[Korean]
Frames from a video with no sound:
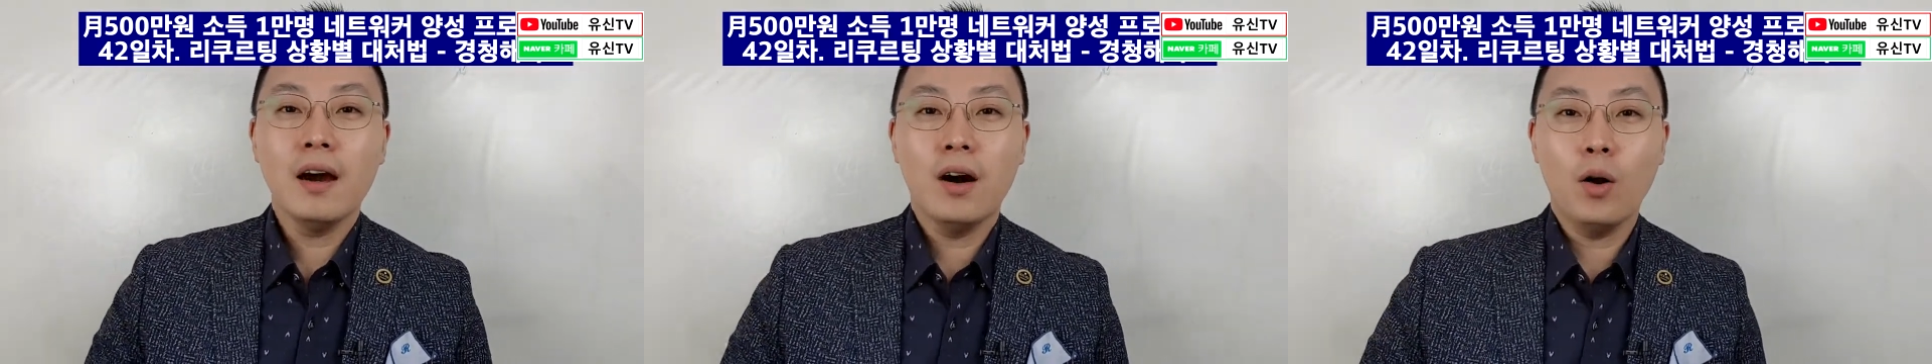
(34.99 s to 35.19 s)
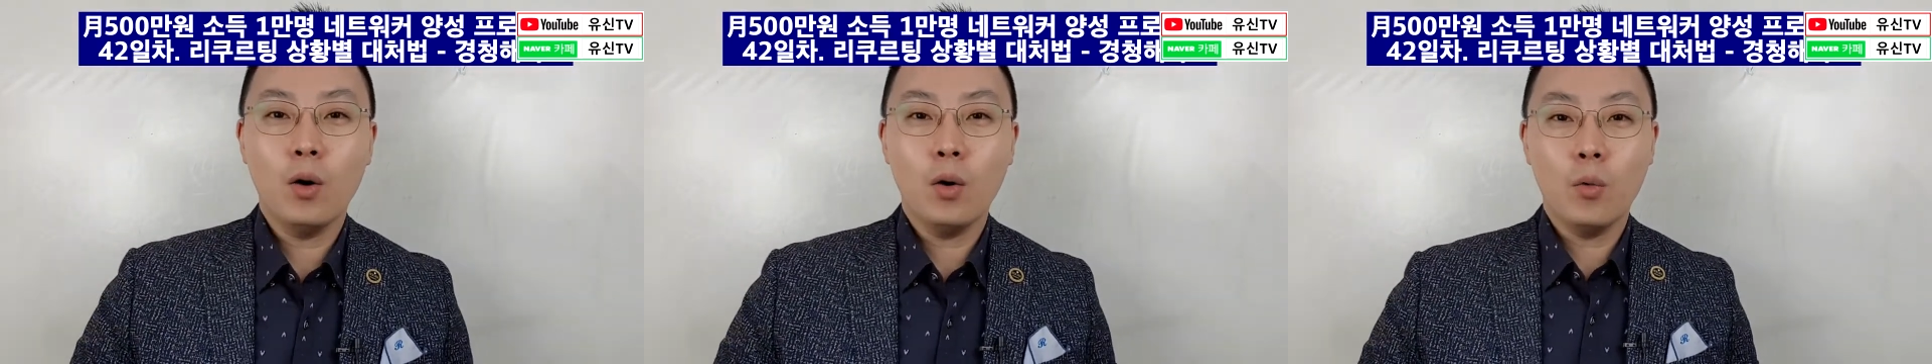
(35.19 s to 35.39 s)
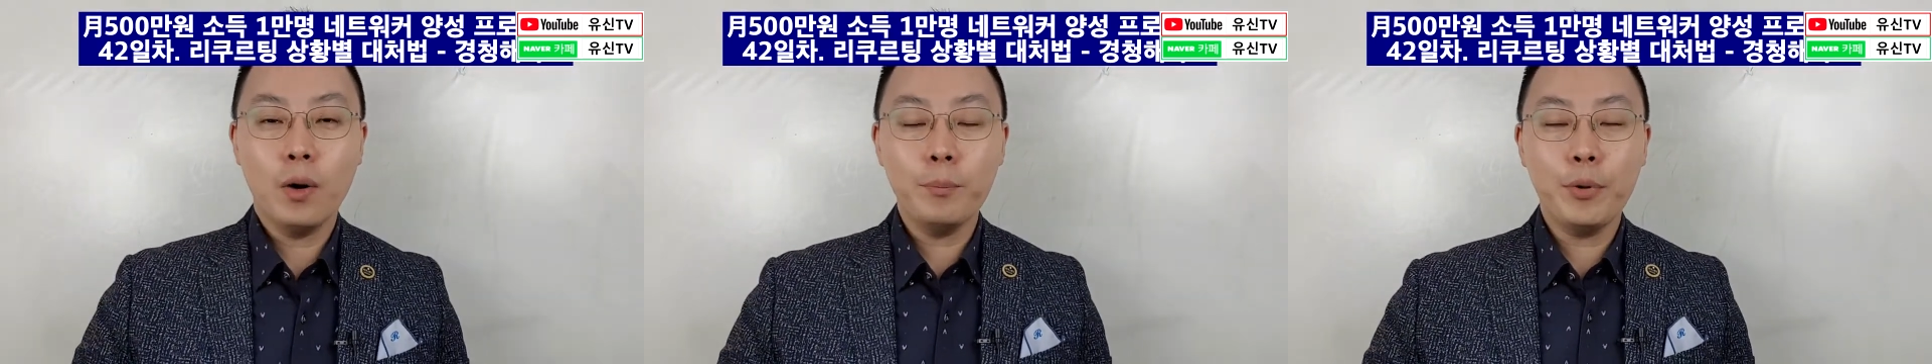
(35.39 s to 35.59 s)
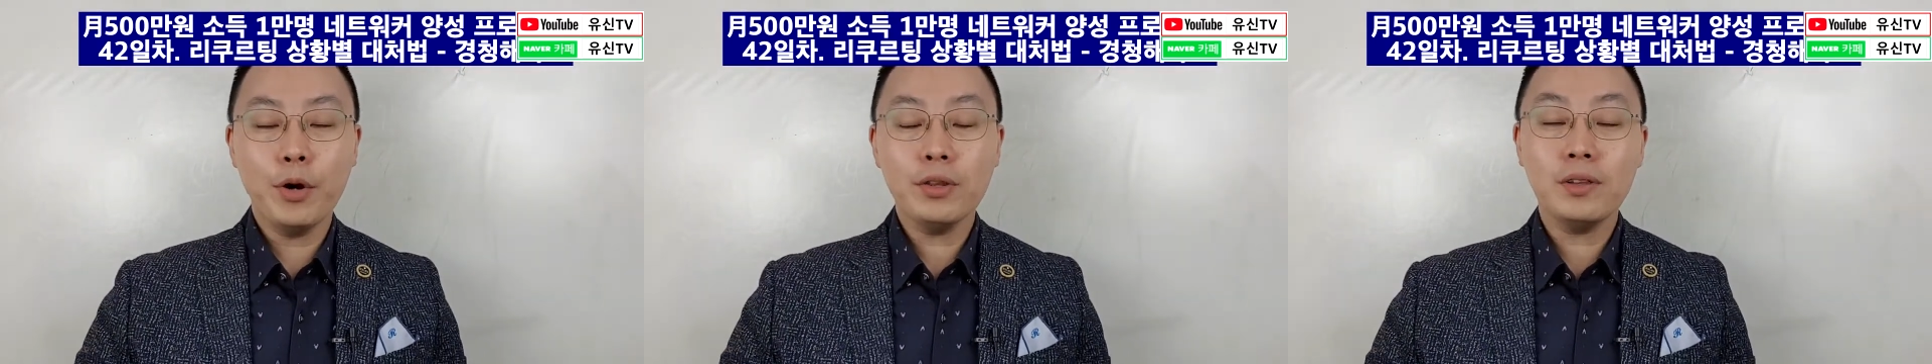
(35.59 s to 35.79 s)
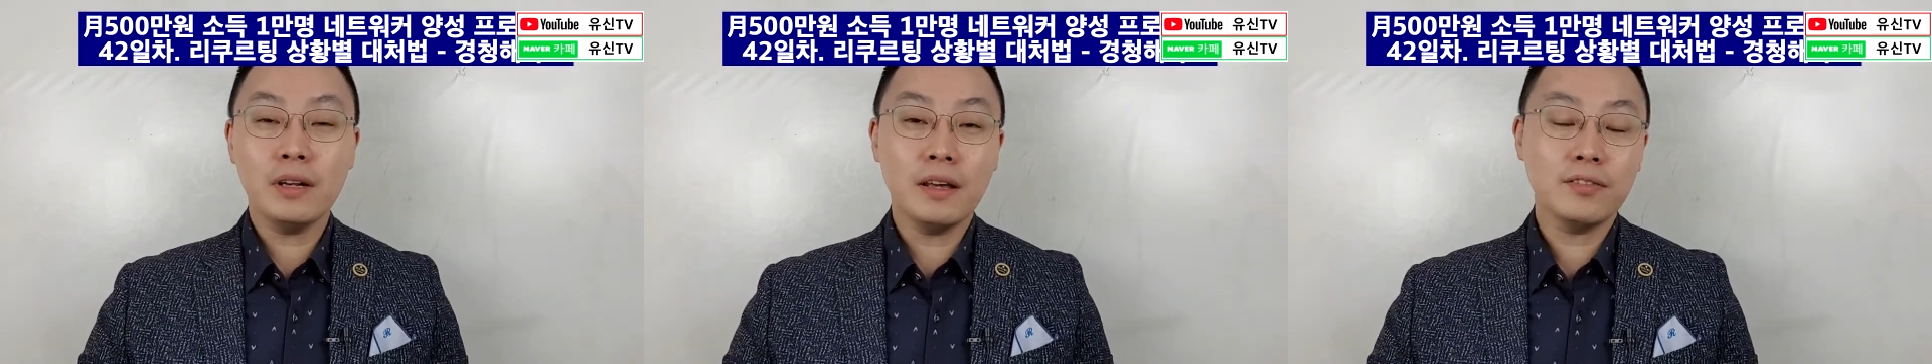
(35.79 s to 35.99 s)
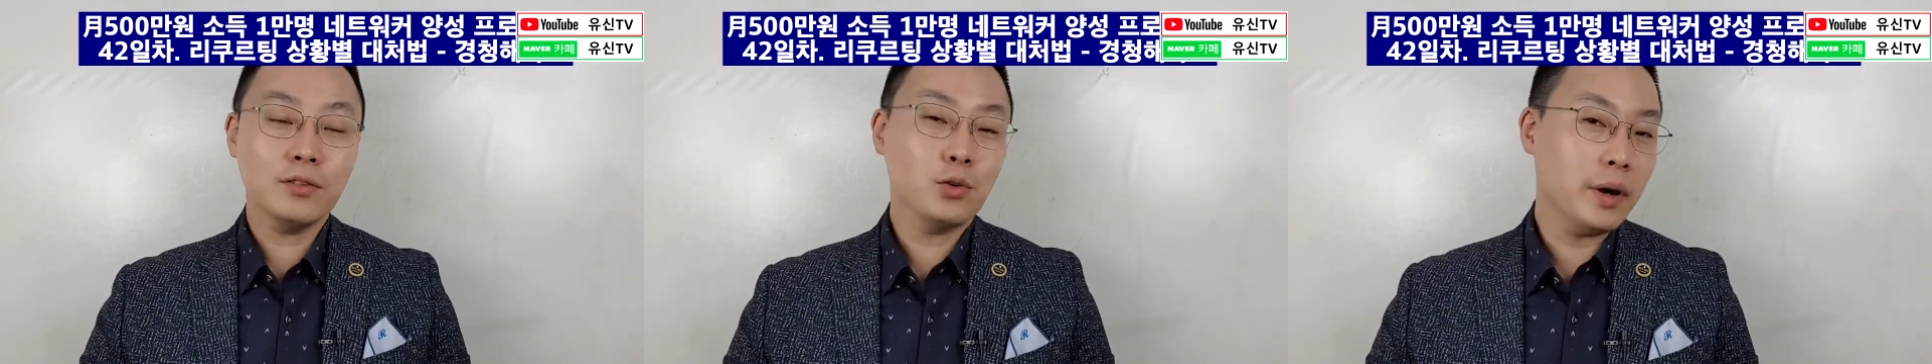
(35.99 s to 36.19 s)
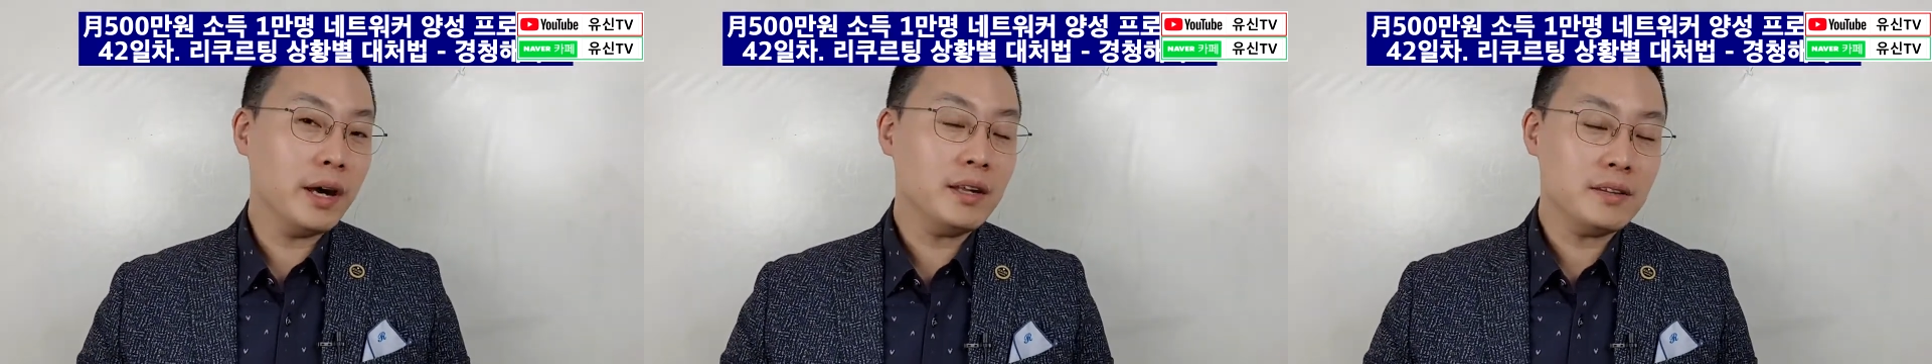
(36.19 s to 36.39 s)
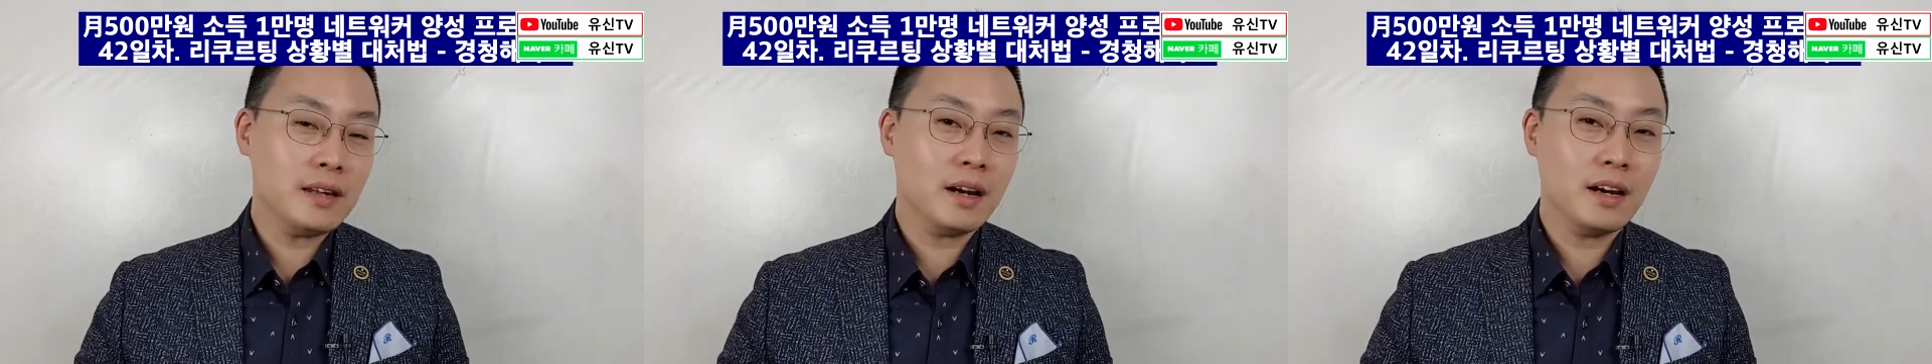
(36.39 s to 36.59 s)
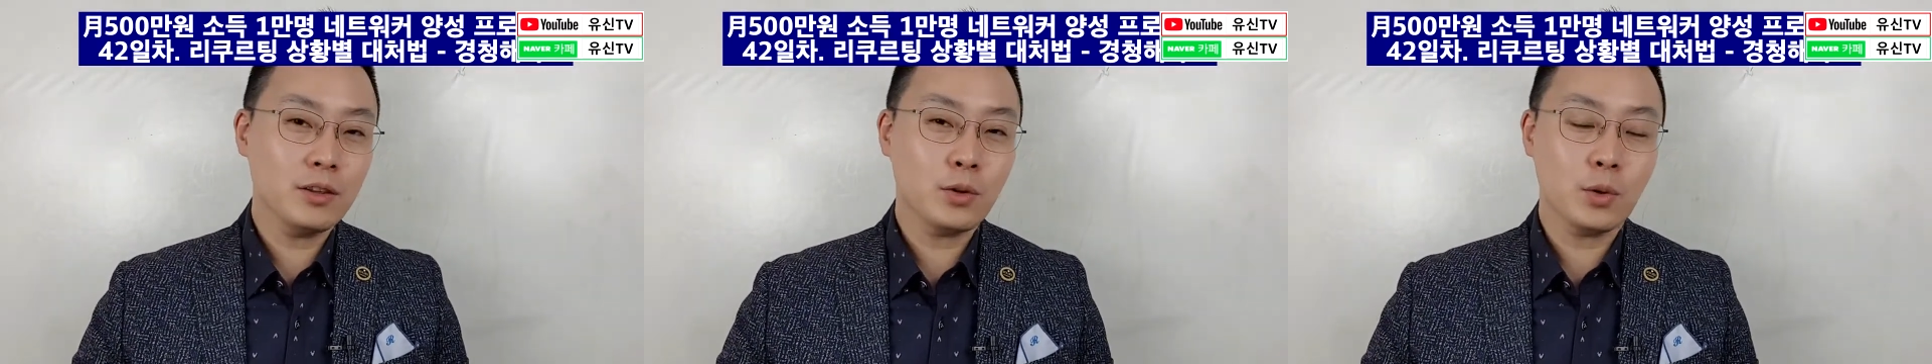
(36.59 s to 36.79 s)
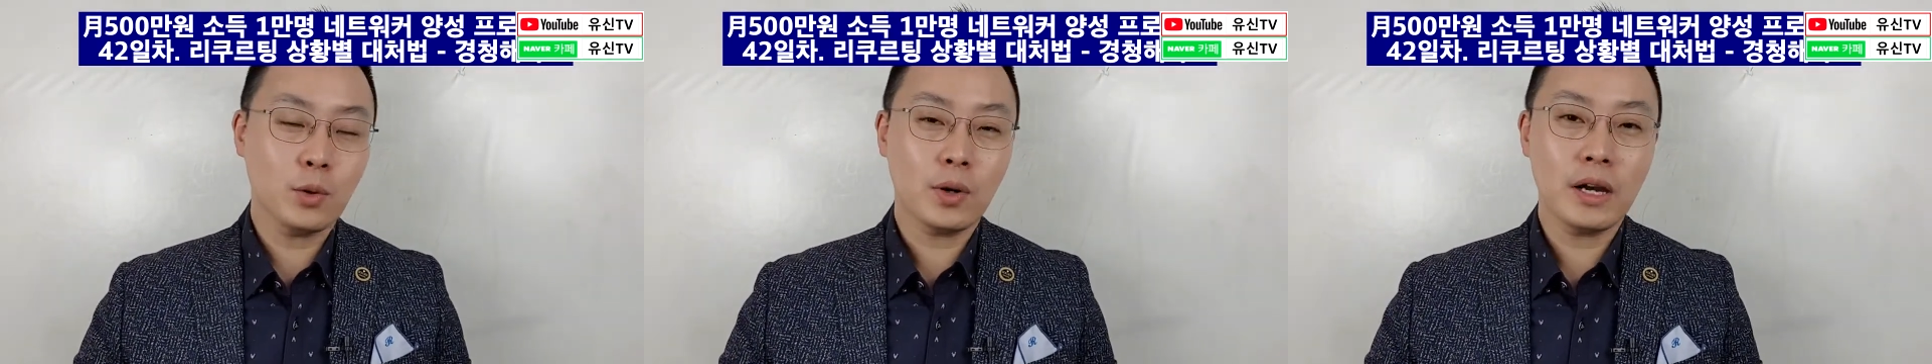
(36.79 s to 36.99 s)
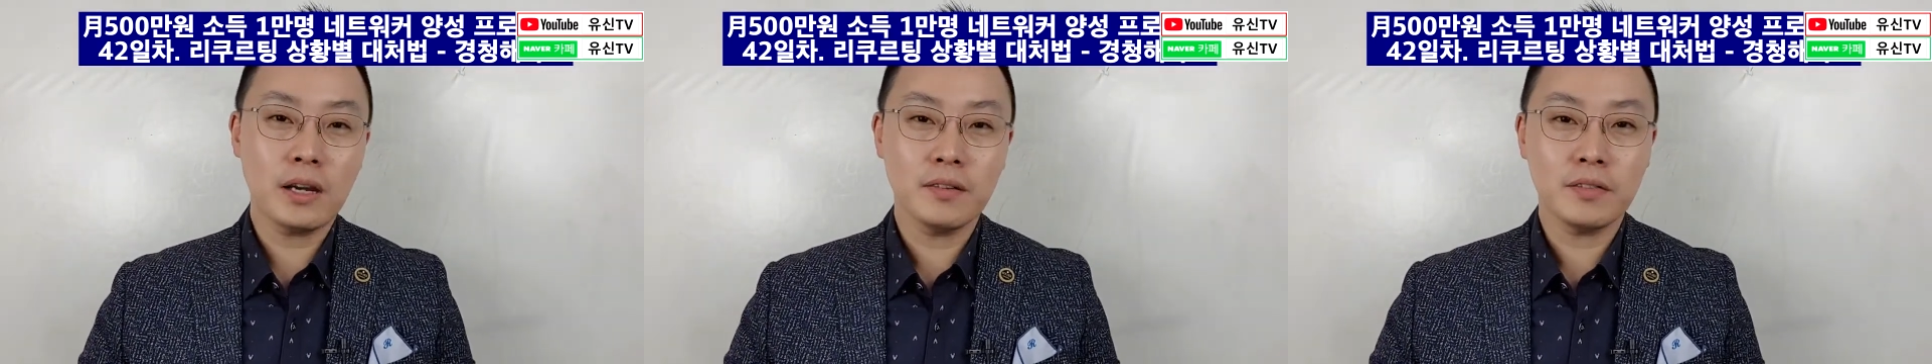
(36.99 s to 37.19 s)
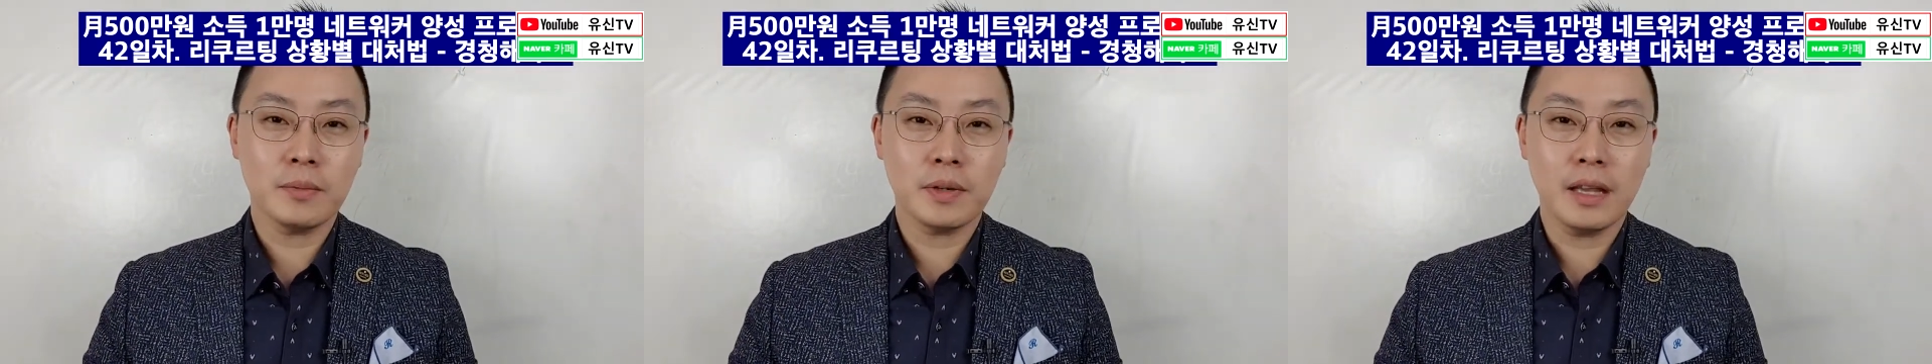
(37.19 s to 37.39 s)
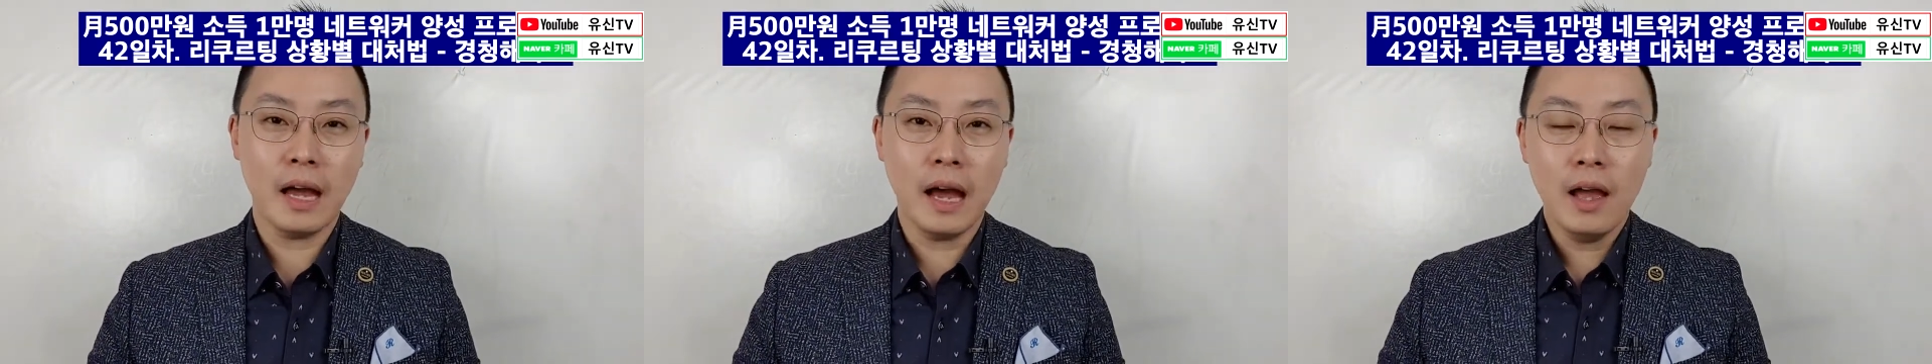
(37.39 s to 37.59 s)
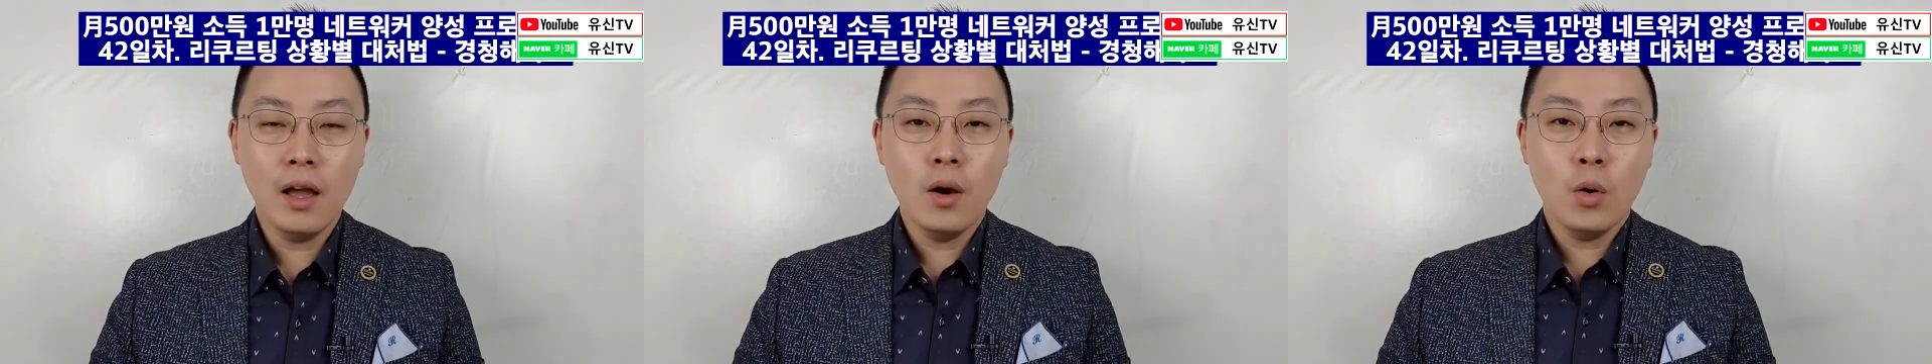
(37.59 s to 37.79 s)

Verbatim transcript: 어, 원포인트 레슨조회 시작하도록 하겠습니다.